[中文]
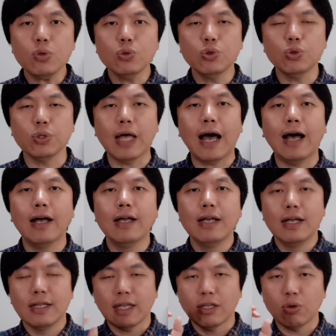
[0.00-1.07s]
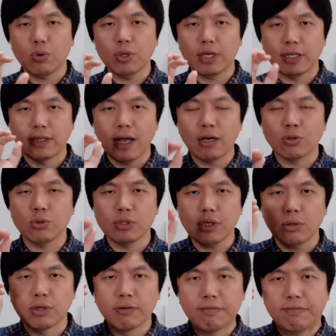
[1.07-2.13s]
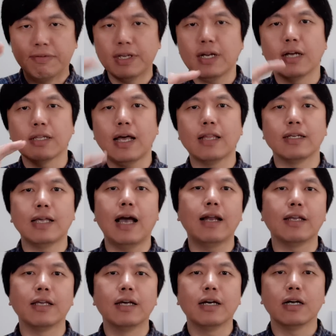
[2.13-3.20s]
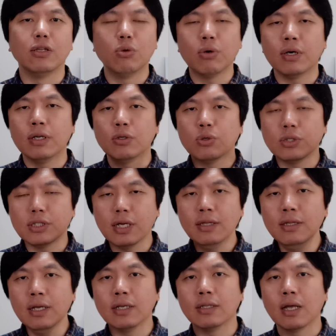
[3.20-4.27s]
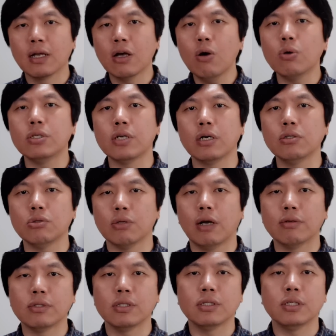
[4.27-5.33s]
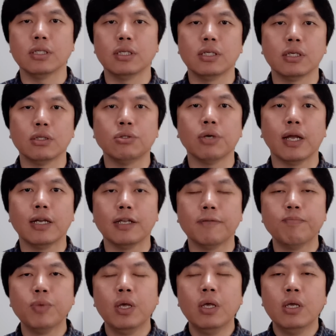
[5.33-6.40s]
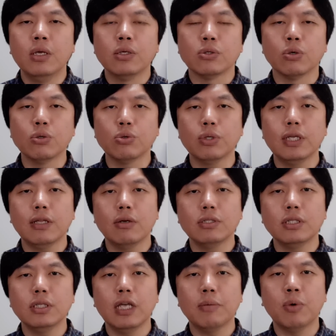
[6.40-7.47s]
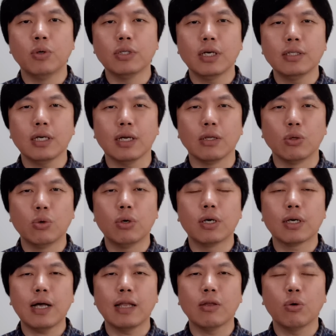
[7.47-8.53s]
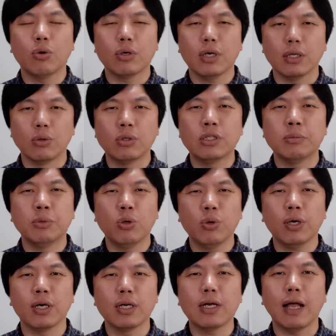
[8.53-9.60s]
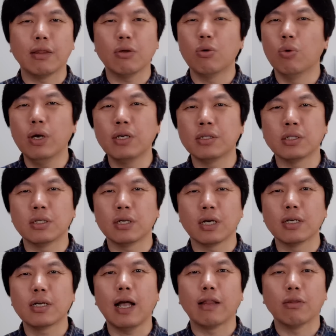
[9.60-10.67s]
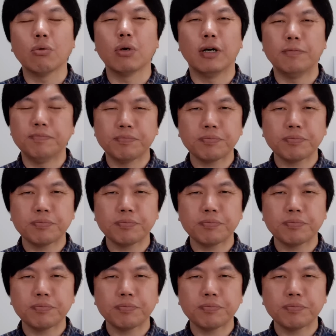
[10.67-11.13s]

巨大，它就会给当局造成非常大的压力，很多人呢就真的能够争取到自己的这个权利。从昨天到今天吧，我相信很多人看到很多视频都会很感动，我也是很感动啊。